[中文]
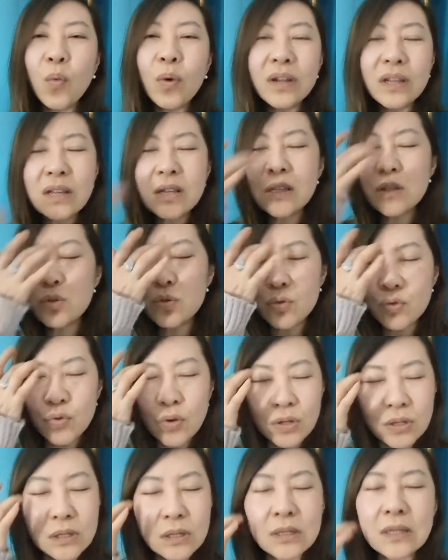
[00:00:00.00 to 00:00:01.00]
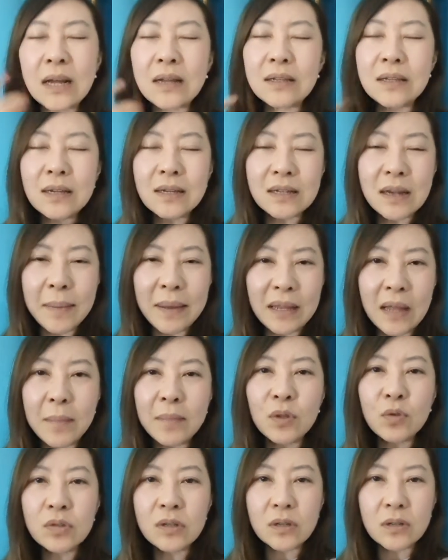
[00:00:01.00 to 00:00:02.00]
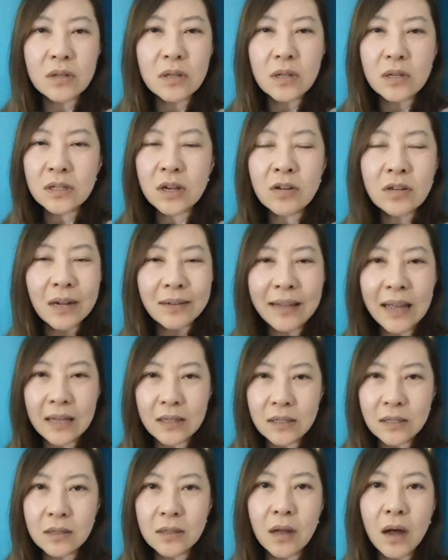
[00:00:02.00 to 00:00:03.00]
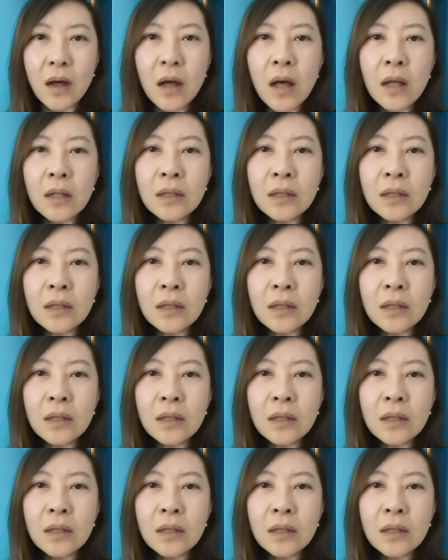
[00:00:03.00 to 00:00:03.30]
我的意思就是说，像伊丽莎白他们都是超长待机的，